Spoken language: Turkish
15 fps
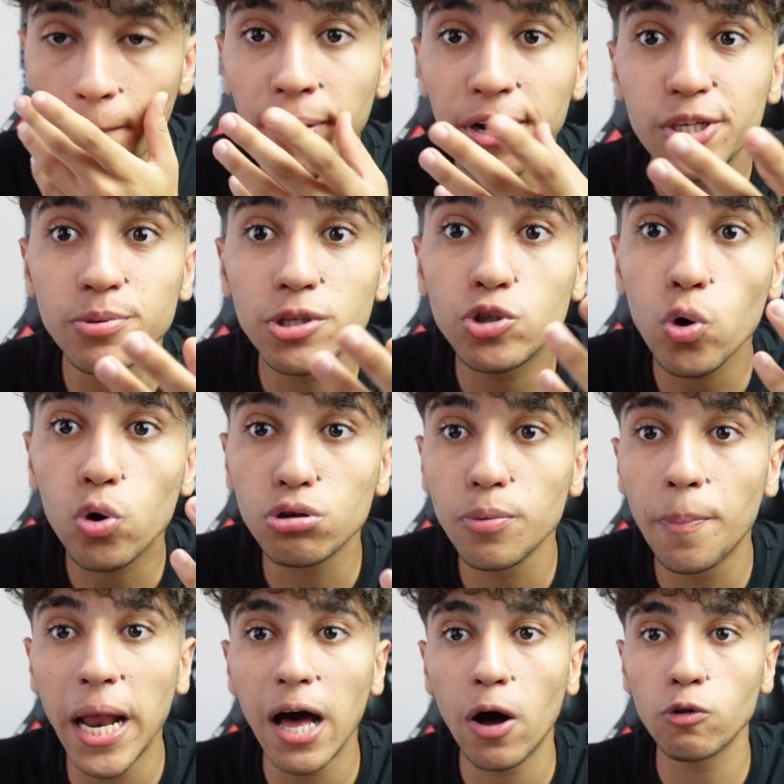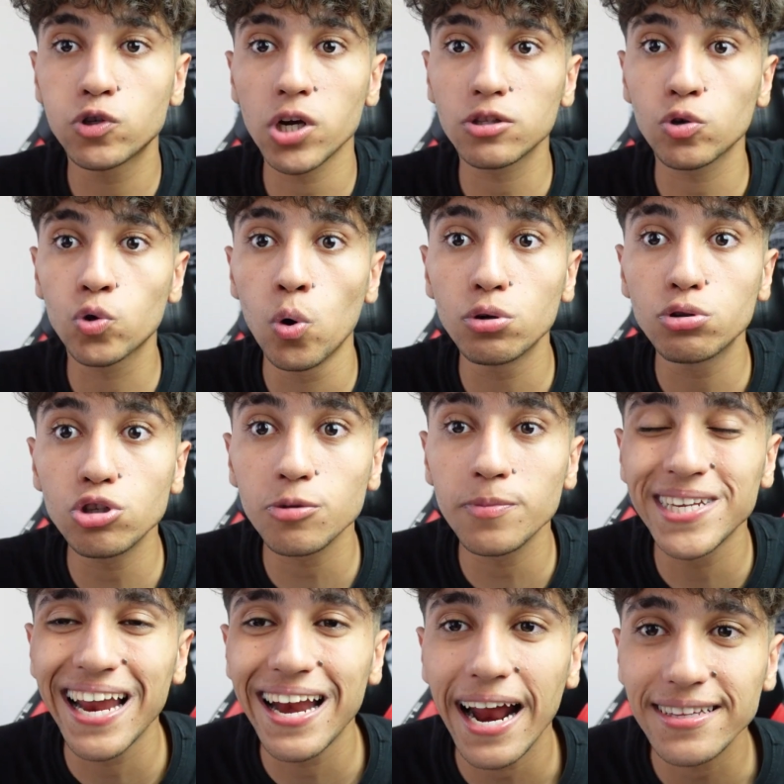Başımıza çok kötü bela olacaktı. Gördünüz
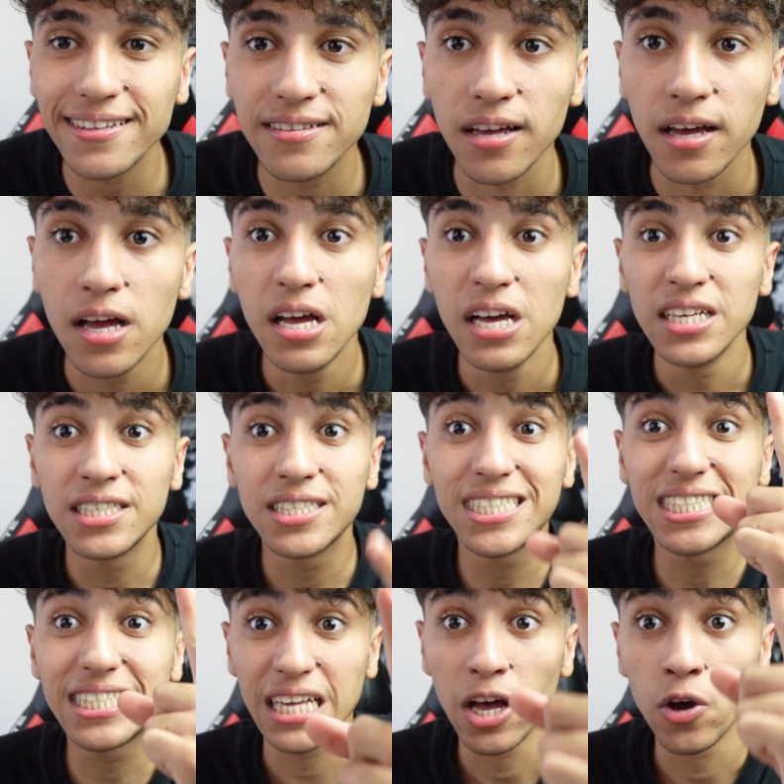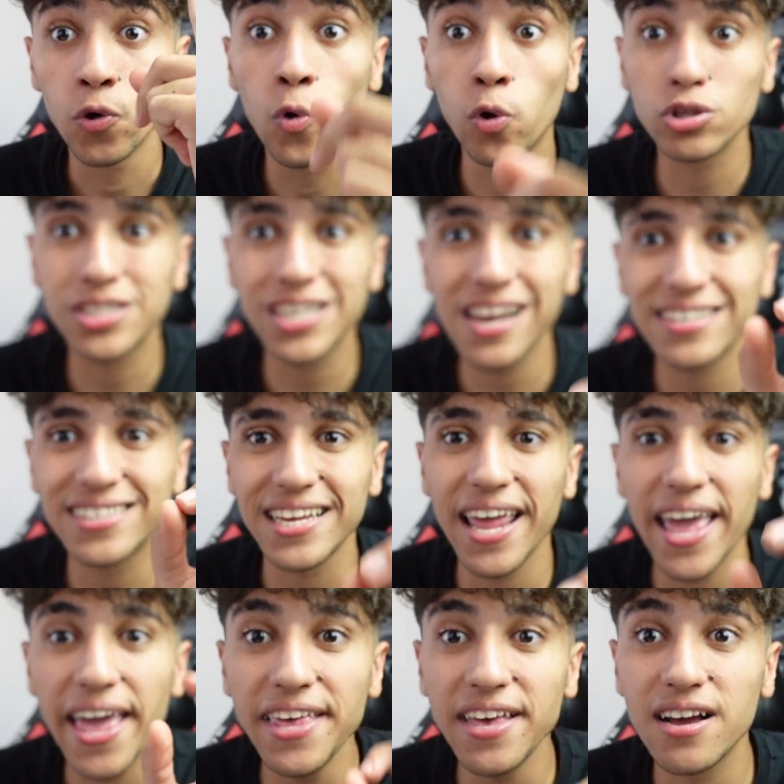mü neler dedi. Godzilla seni
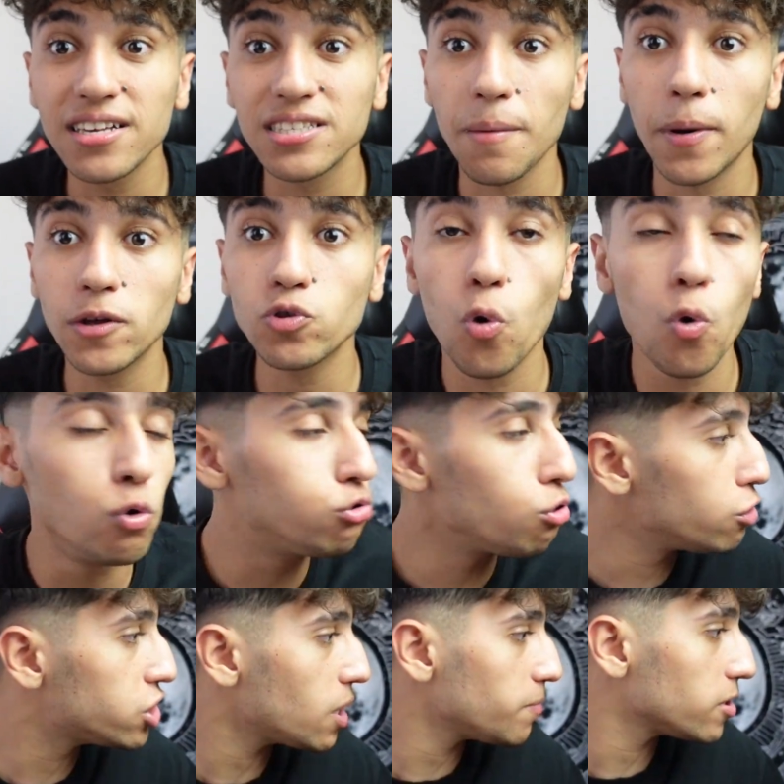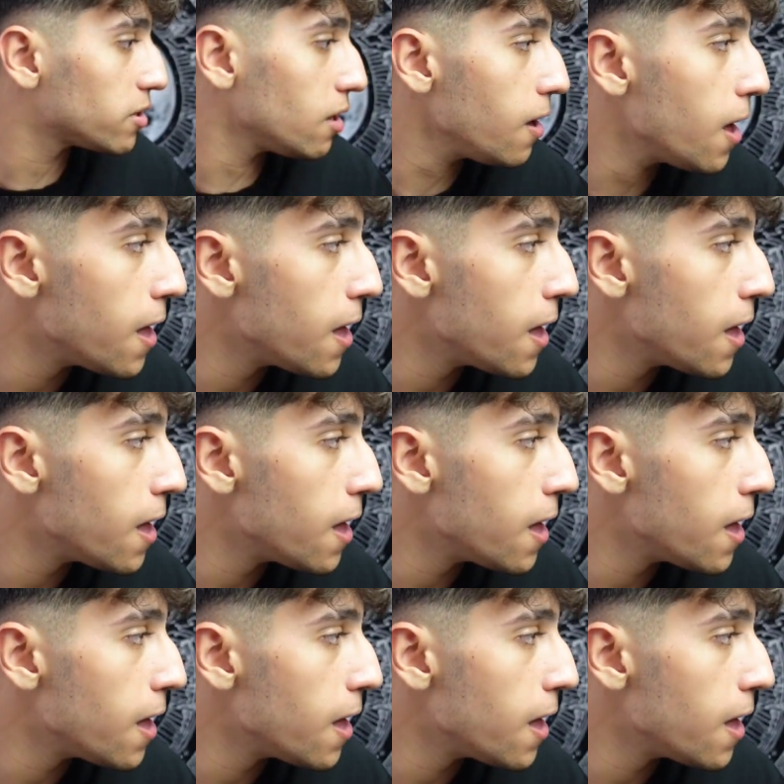en yakın zamanda öldüreceğim dedi.